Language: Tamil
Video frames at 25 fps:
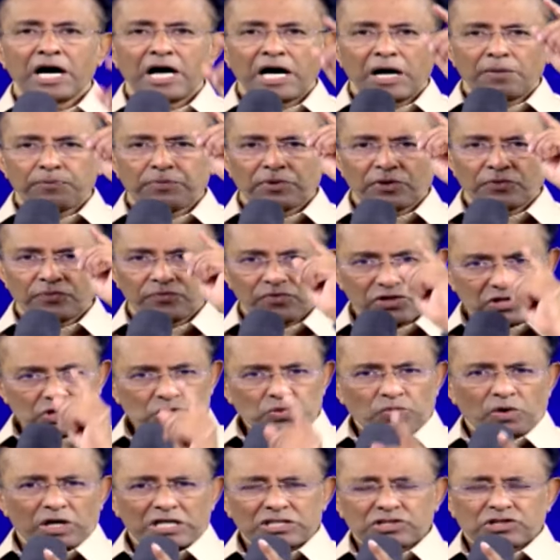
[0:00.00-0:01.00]
அப்போ
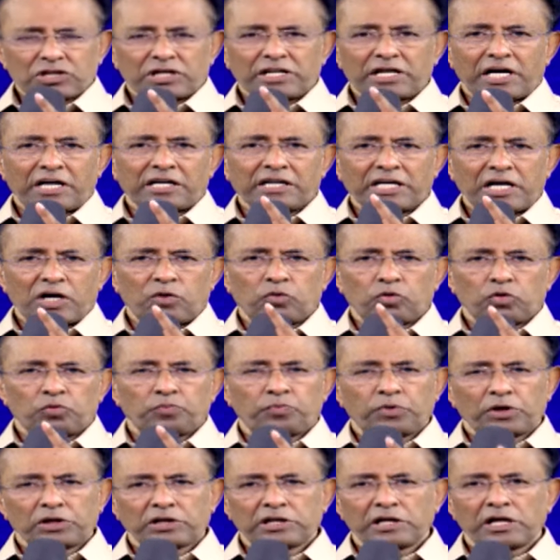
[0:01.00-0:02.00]
விசுவாசம் எங்கே
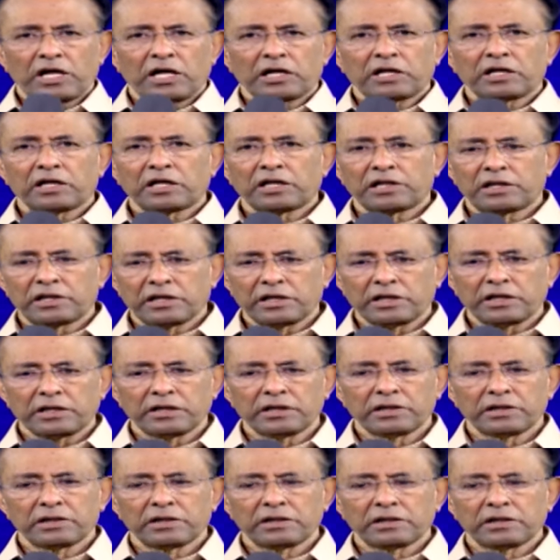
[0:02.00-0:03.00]
உற்பத்தி ஆகிறது
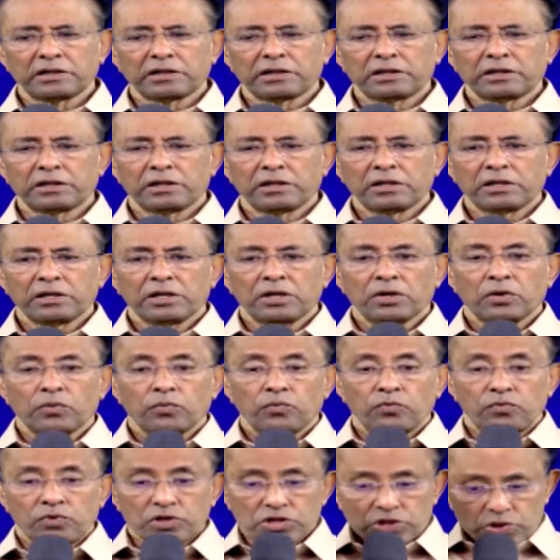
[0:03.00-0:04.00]

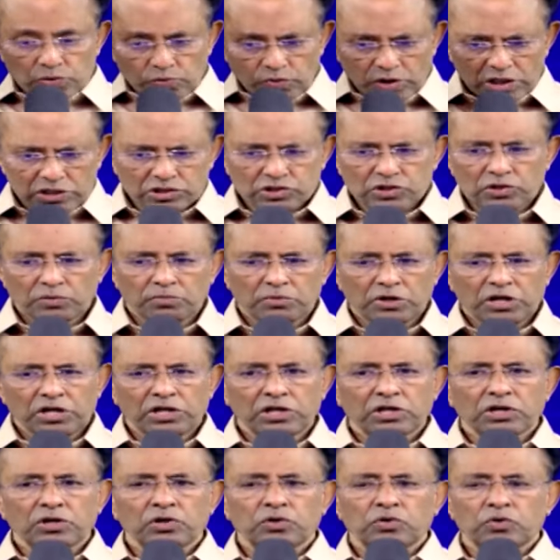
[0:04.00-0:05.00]
விசுவாசம்
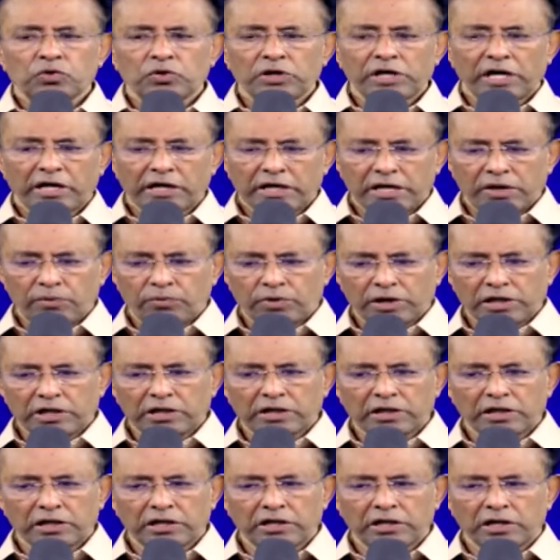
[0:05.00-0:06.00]
மனிதனுக்குள் எங்கே
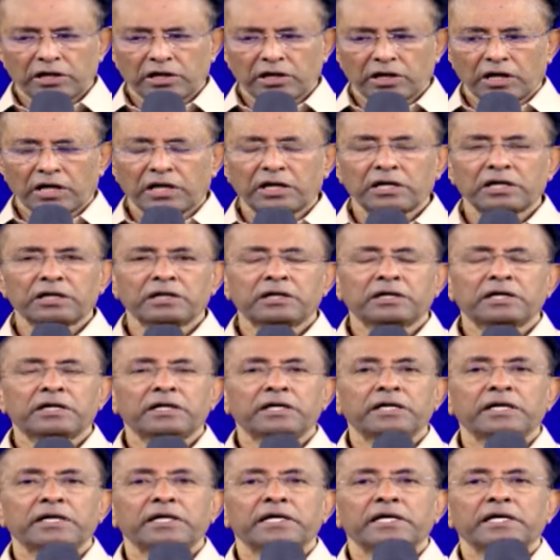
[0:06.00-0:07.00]
வருகிறது என்றால்
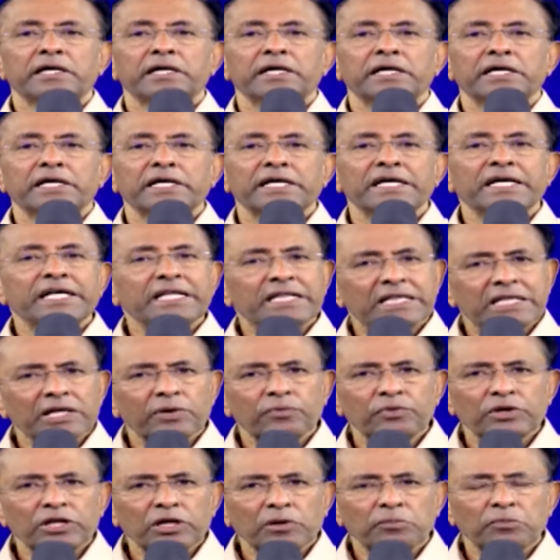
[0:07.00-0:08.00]
இந்த
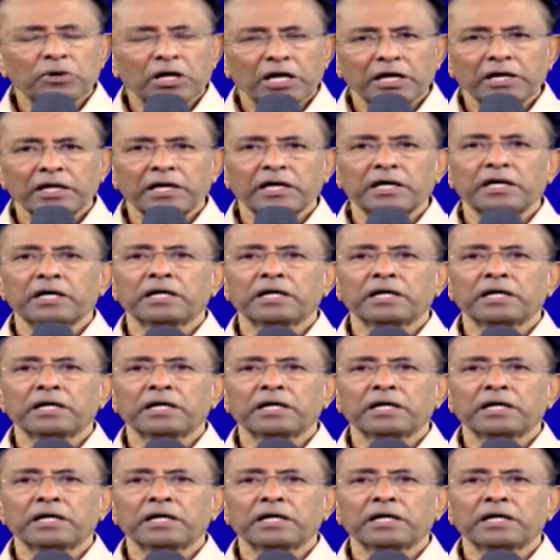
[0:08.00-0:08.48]
விதமான